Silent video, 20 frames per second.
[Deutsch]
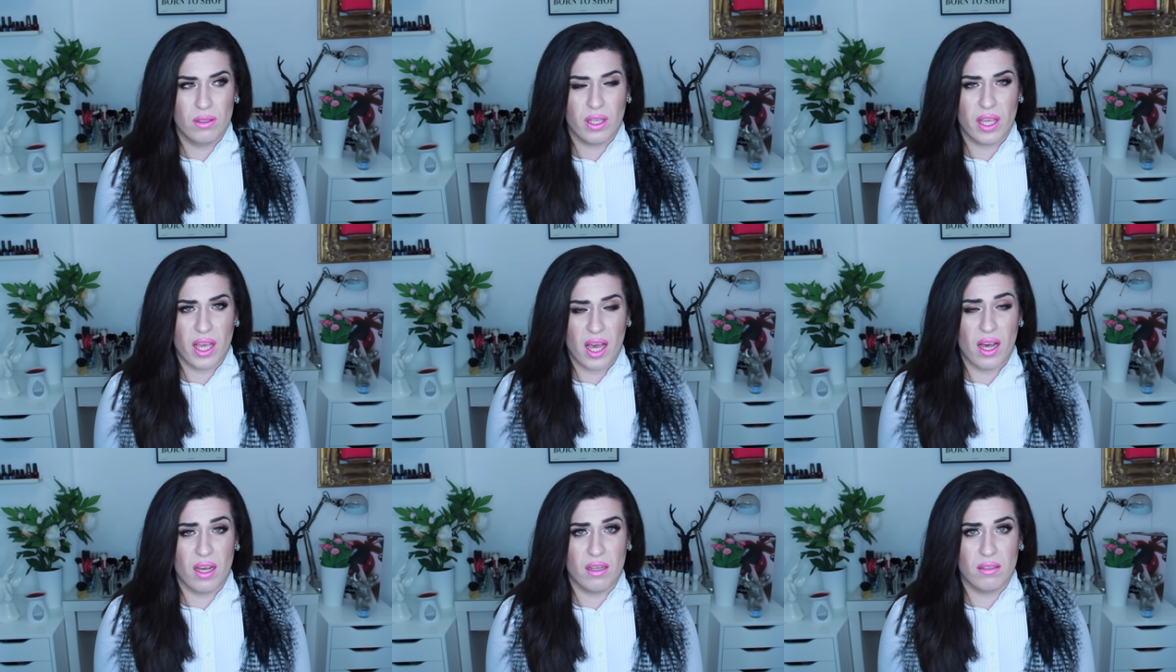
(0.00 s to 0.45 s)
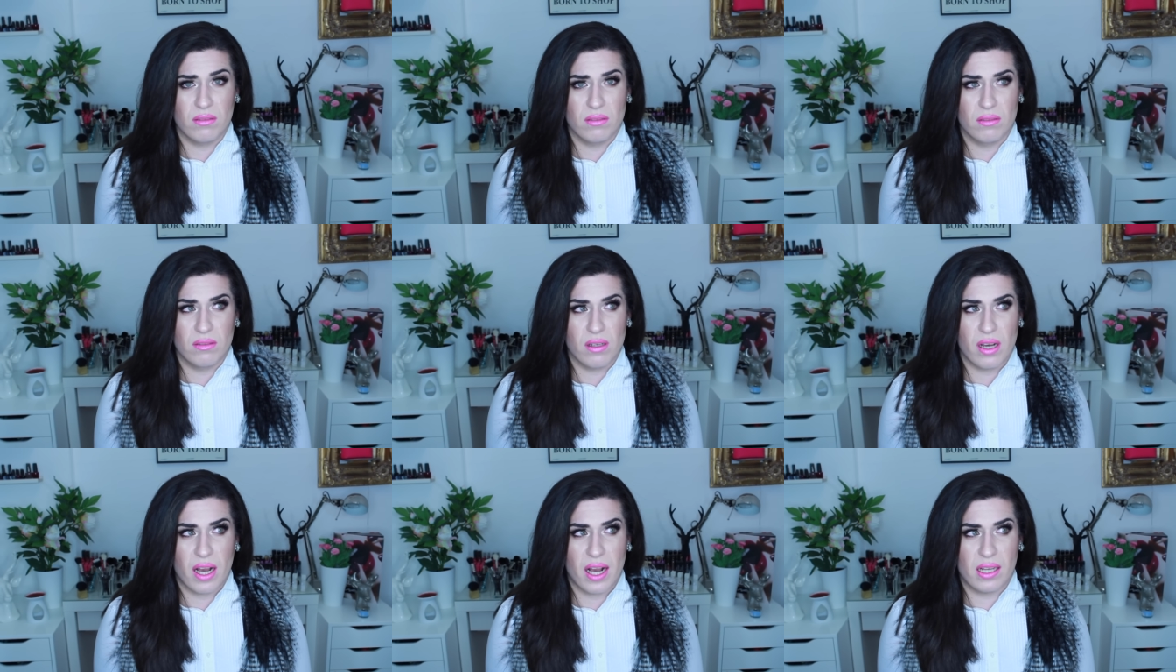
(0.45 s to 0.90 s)
Ja,
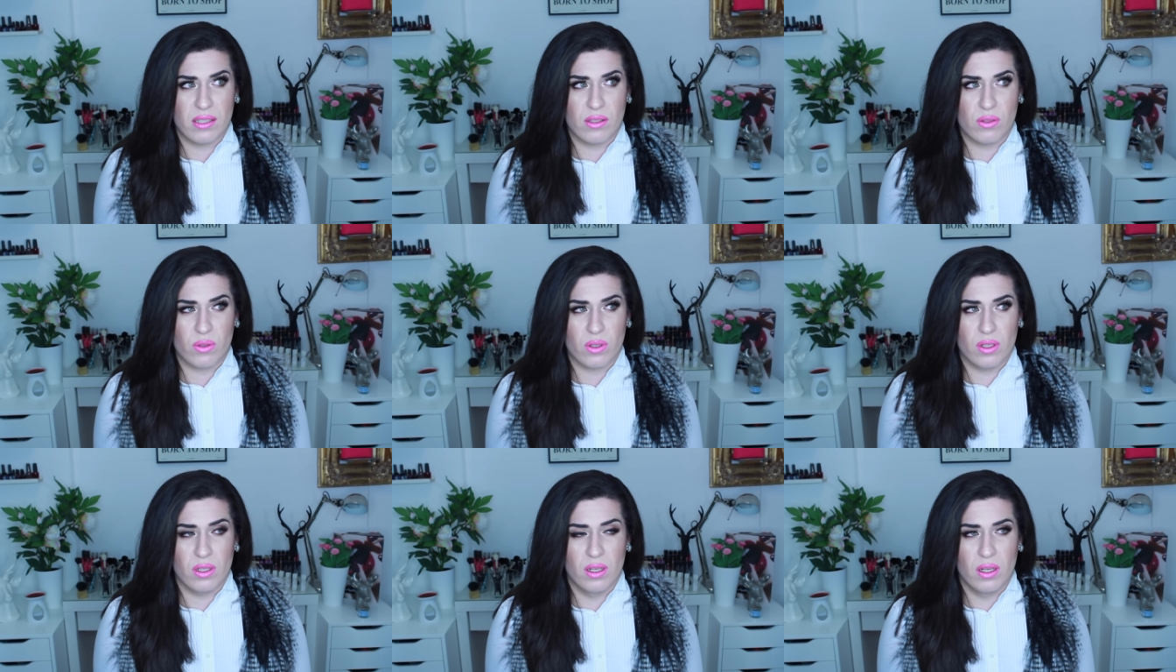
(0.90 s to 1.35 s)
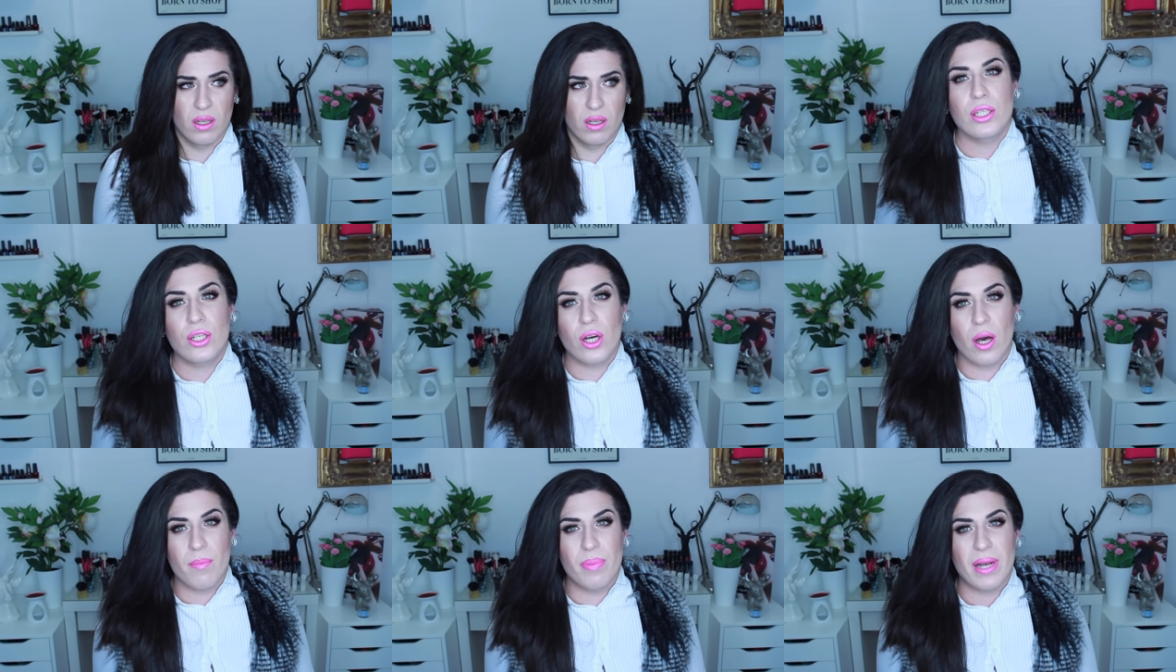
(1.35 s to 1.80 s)
also
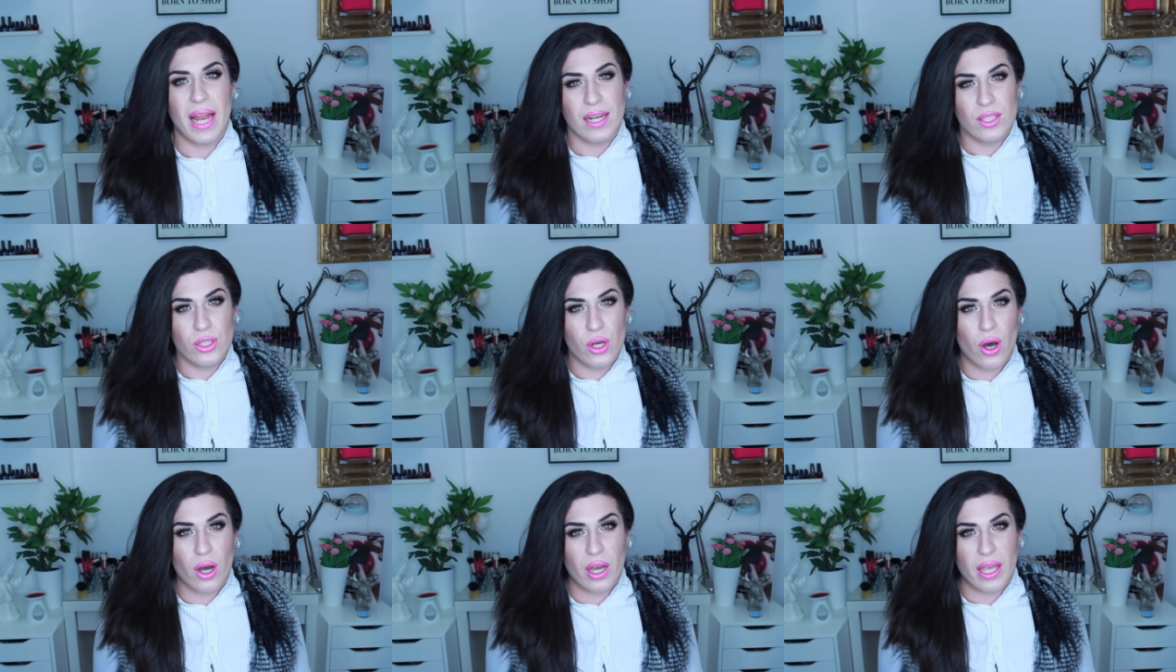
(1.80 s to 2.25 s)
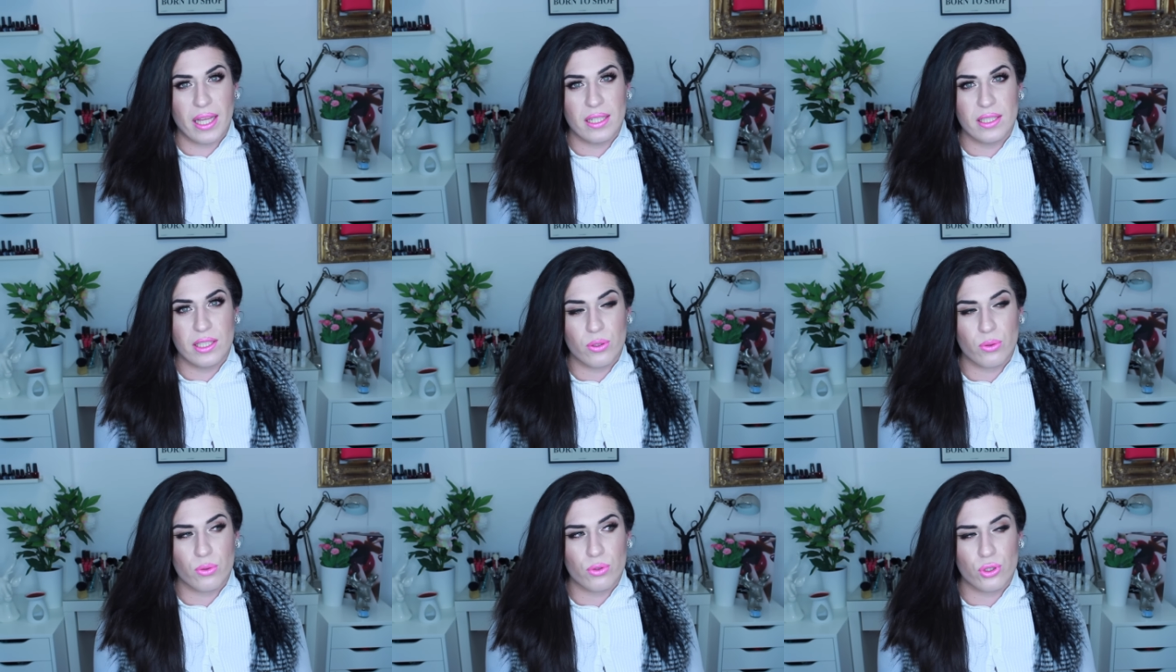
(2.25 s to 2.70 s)
die komplette
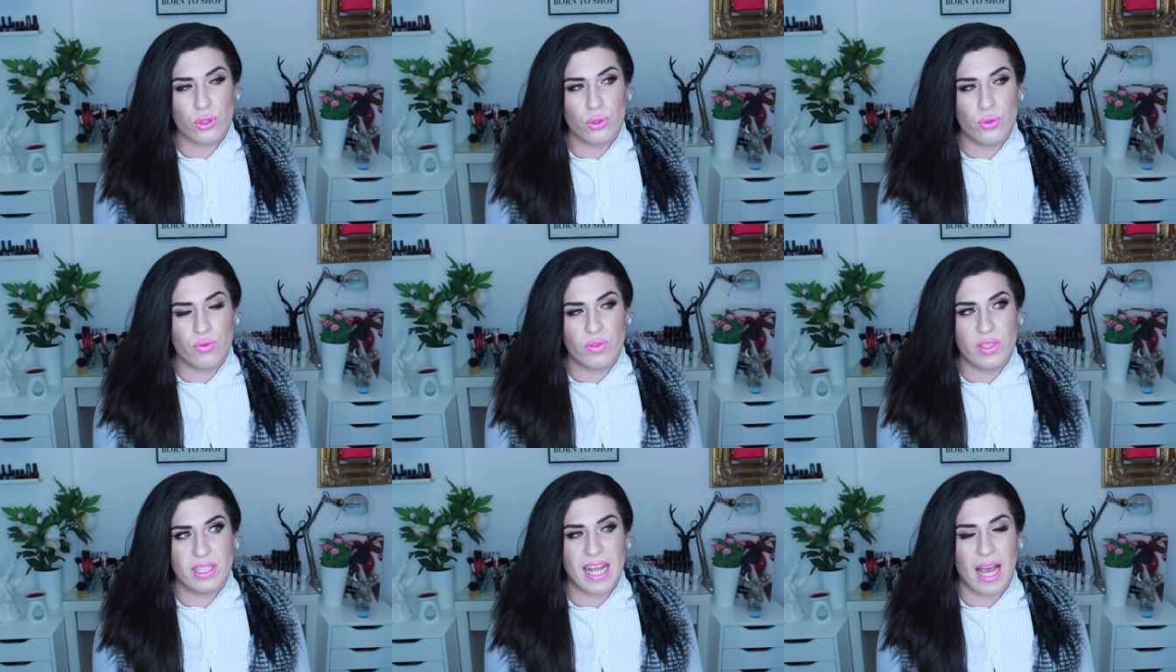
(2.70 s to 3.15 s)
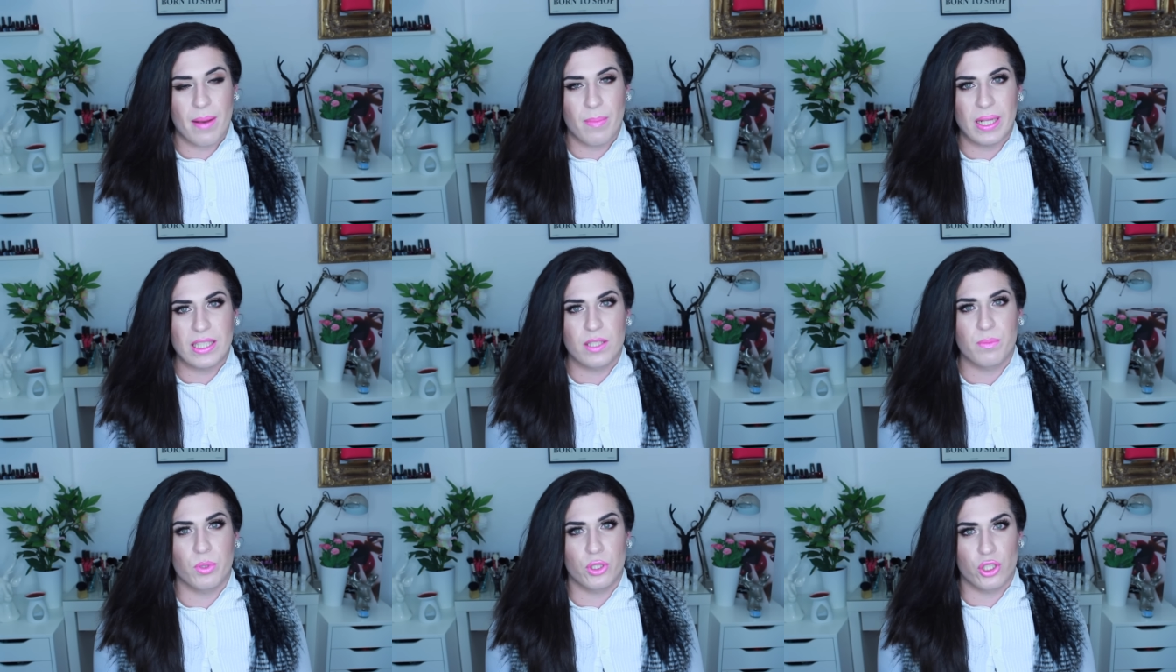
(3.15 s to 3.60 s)
Orientierungsstufe
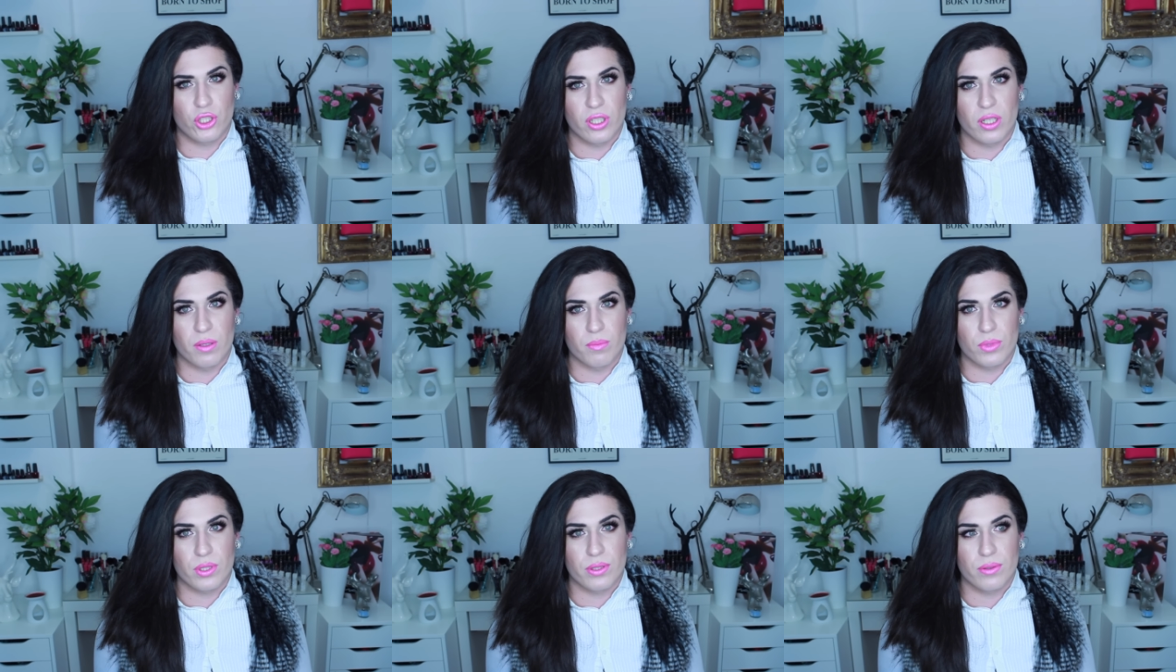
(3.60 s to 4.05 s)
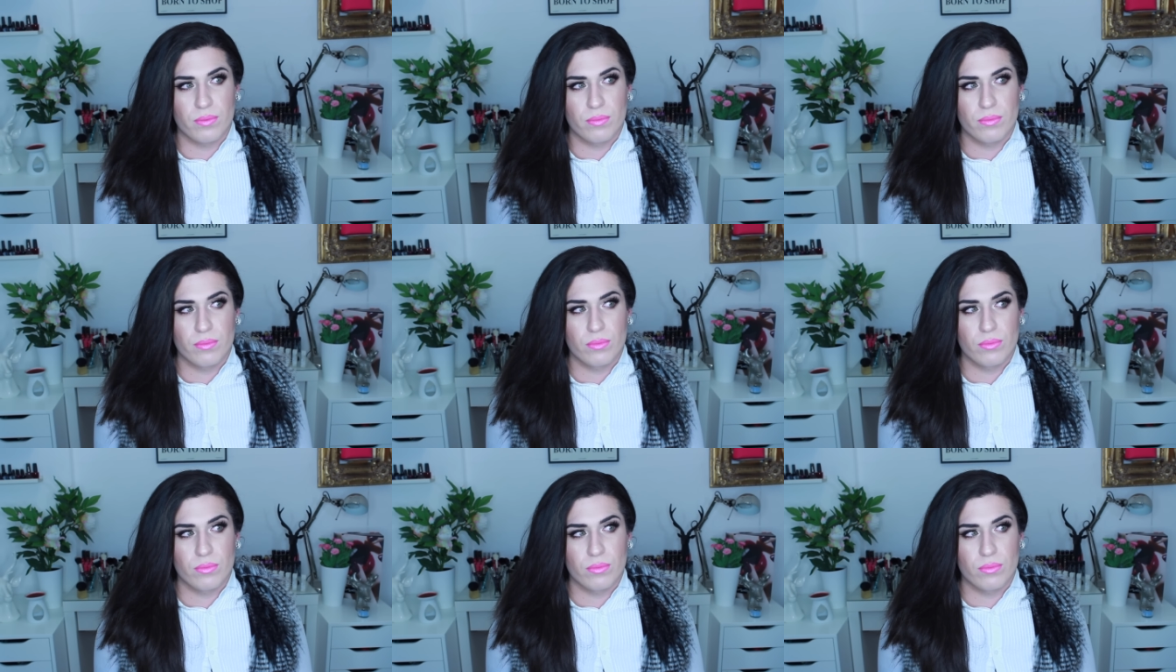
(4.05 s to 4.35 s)
damals bestimmt.